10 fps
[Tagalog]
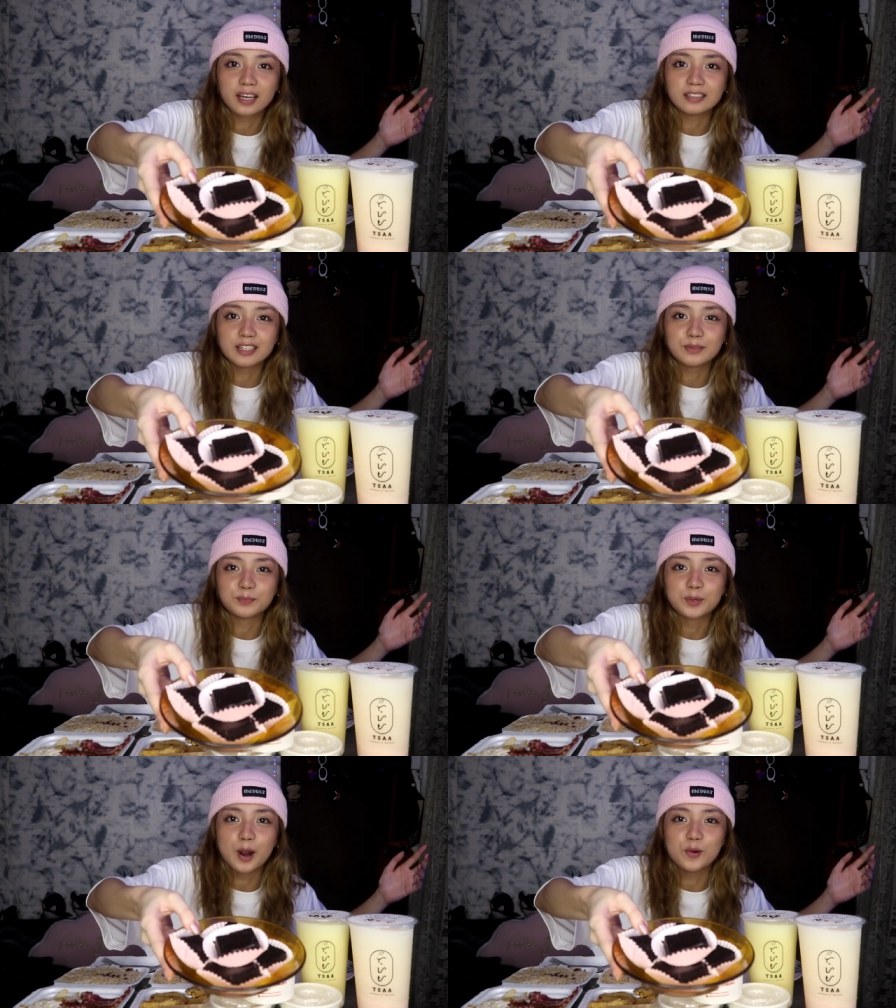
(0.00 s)

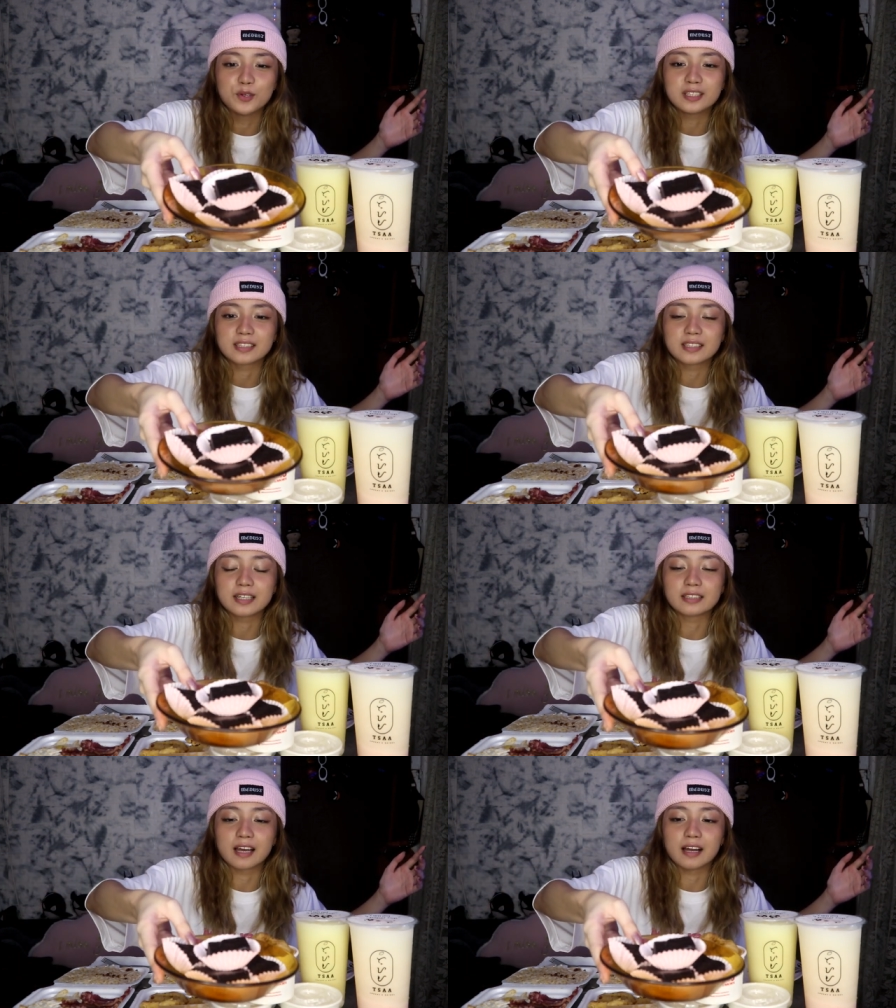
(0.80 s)
Ayan, brownies
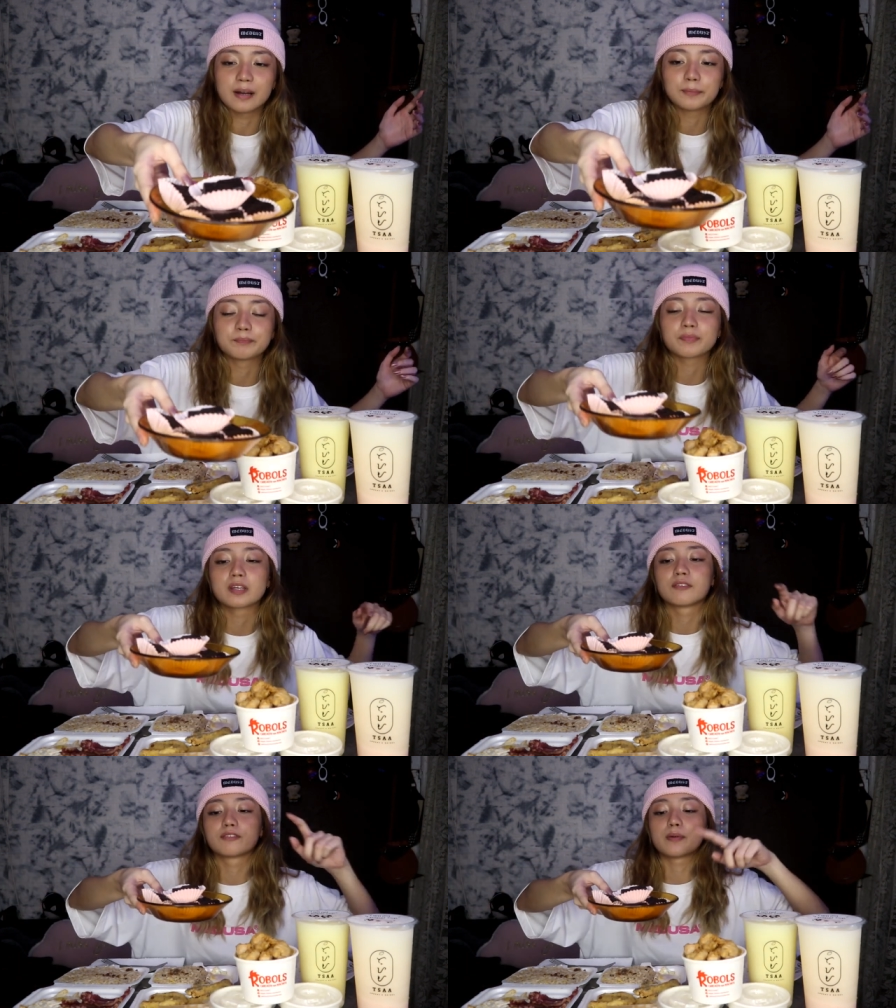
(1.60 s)
yan, ha
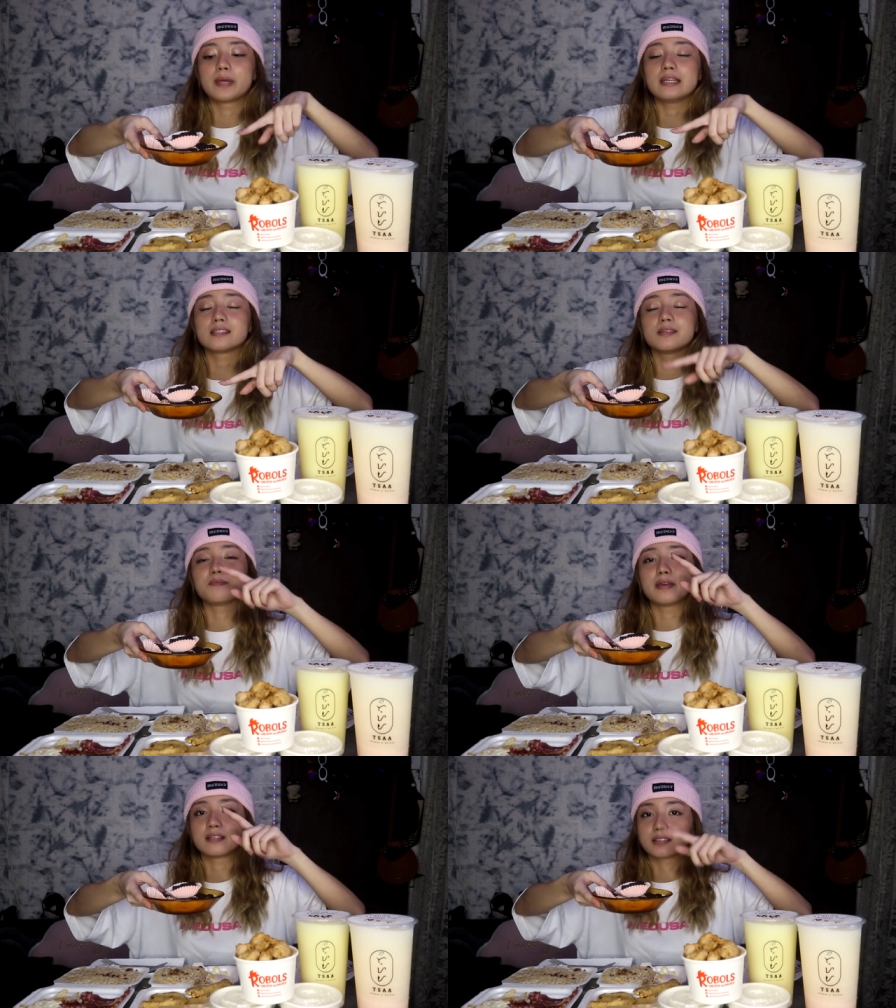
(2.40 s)
From
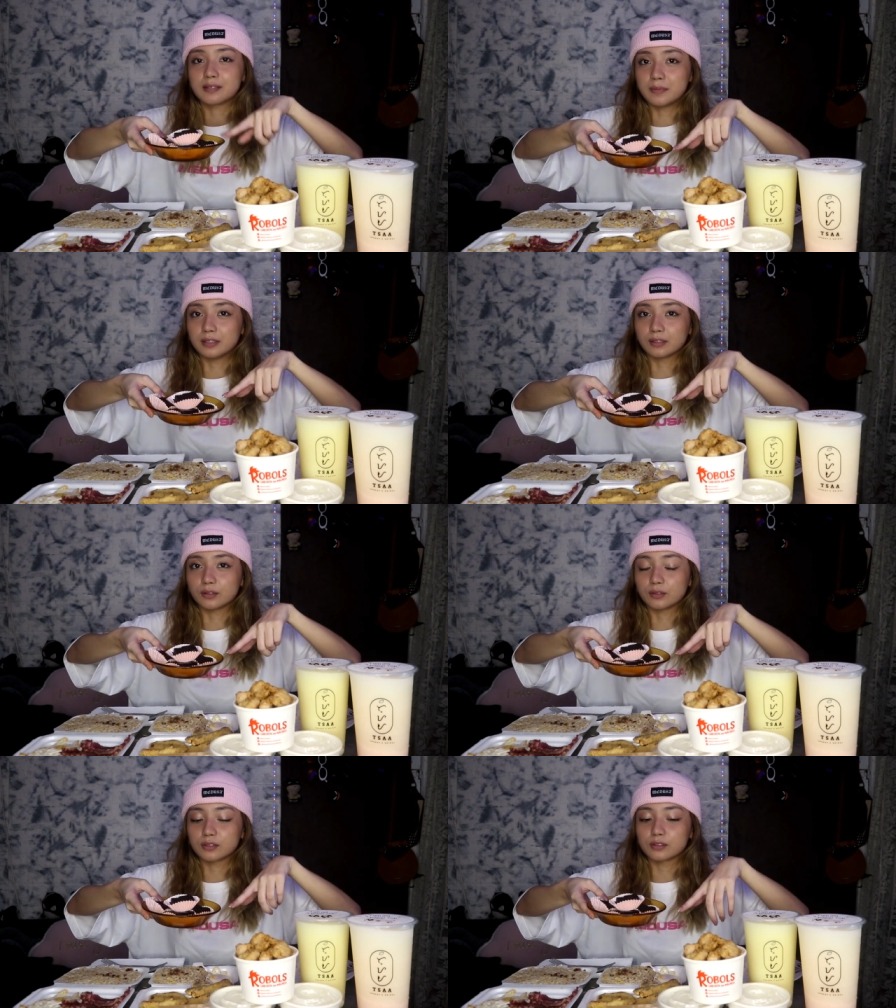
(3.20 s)
AC Bakes naman to.